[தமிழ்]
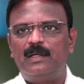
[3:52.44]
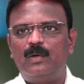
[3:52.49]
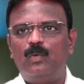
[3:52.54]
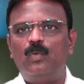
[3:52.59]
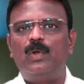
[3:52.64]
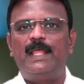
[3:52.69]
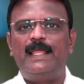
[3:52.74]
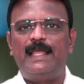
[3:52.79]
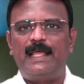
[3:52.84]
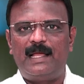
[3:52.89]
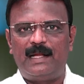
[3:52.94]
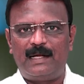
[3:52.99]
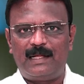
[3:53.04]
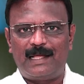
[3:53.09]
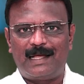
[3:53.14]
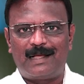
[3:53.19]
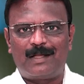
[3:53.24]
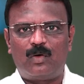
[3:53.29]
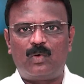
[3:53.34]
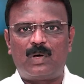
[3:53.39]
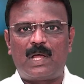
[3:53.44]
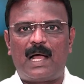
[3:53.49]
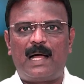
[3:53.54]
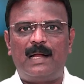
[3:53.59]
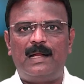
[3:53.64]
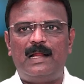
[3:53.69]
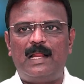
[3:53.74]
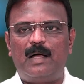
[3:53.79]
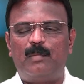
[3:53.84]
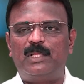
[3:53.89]
உங்களை ஏன் கேட்கக்கூட
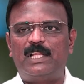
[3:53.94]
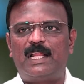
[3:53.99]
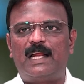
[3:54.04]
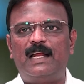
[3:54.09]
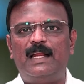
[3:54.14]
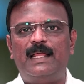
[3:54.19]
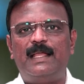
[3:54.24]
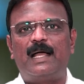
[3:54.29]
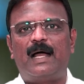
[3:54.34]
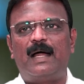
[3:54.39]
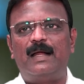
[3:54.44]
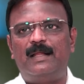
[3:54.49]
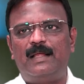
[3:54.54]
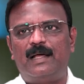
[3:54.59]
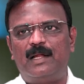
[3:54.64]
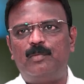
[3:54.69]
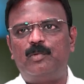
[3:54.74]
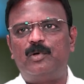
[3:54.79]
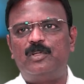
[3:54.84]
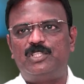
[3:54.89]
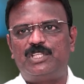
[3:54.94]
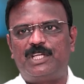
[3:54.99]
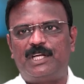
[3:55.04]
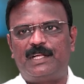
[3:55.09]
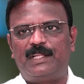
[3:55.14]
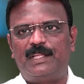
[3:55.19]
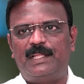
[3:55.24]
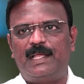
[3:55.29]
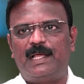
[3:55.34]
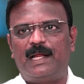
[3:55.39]
ஆள் இல்லாமல் தானே நீங்கள் ஆண்டு
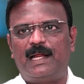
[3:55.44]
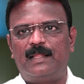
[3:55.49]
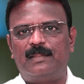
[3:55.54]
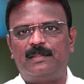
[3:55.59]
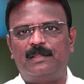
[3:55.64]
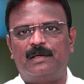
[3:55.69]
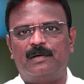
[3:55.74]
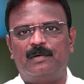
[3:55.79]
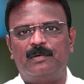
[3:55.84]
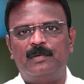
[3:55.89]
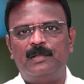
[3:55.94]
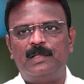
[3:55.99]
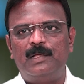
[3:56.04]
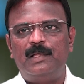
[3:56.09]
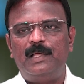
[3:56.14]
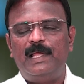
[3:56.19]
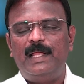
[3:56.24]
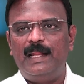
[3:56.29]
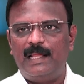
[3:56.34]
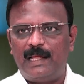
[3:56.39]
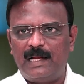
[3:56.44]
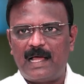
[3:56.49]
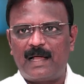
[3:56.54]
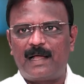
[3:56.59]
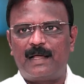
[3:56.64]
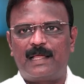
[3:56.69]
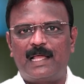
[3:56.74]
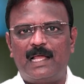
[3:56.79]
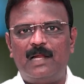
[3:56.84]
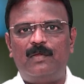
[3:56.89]
அனுபவிச்சுக்கிட்டு இருந்தீங்க எல்லாத்தையும் இன்றைக்கி
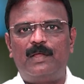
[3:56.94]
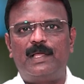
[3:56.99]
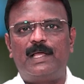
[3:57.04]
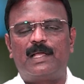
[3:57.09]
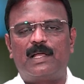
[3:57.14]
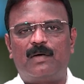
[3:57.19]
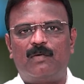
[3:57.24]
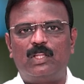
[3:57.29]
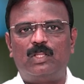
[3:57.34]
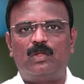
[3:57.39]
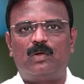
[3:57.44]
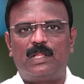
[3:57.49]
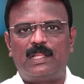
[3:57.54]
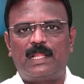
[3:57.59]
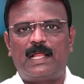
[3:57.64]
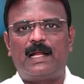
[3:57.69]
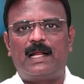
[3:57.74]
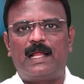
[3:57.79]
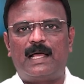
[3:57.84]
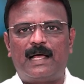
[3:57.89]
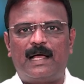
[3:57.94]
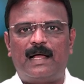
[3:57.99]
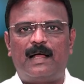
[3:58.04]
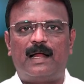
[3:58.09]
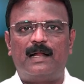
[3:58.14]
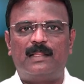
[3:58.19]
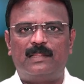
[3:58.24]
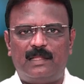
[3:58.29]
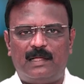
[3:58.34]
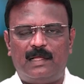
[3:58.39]
நாங்கள் கேள்வி கேட்க வந்தோன்னே தானே நாங்கள்
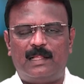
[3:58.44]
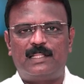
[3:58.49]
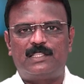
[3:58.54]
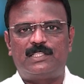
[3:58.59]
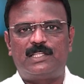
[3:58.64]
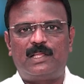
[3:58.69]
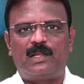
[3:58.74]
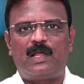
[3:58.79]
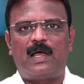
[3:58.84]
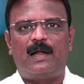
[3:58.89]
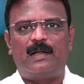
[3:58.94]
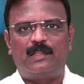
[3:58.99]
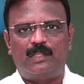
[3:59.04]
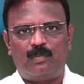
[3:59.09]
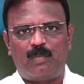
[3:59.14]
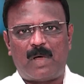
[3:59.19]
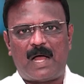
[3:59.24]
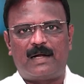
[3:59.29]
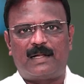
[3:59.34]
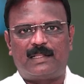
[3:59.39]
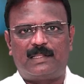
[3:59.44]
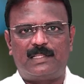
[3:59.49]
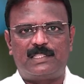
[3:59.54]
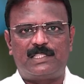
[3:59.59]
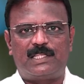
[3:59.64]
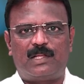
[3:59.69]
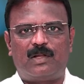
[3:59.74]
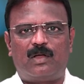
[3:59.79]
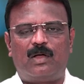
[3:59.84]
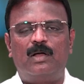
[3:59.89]
அடுத்து அதை செய்கிறோம் அடுத்து மாற்றத்தை
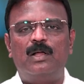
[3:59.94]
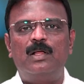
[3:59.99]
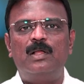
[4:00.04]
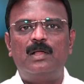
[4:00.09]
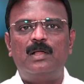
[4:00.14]
செய்கிறோம்